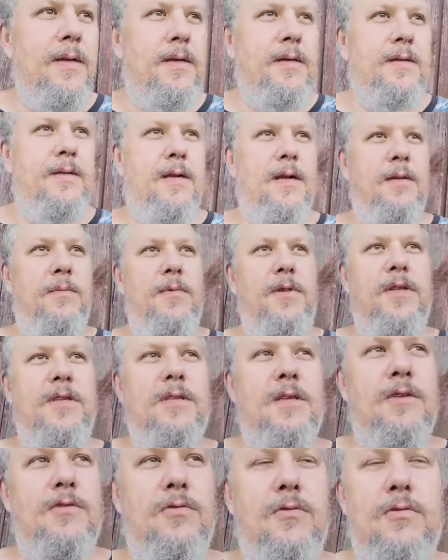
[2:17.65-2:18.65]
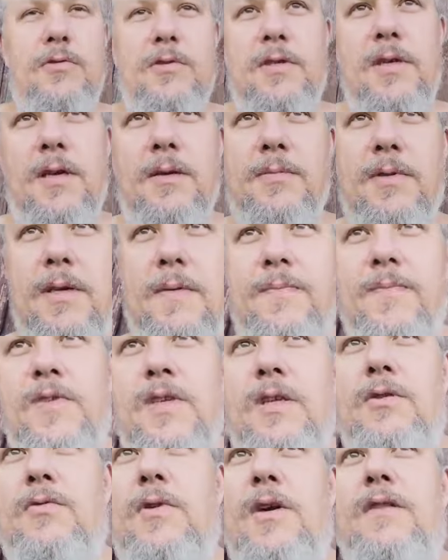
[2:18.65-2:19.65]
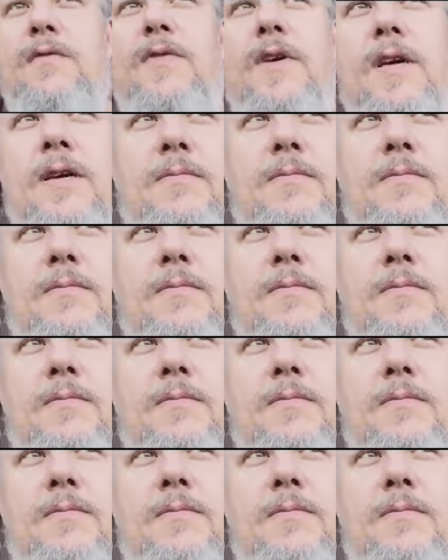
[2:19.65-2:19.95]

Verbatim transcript: C'est l'administration russe, c'est comme ça. Ça doit être fait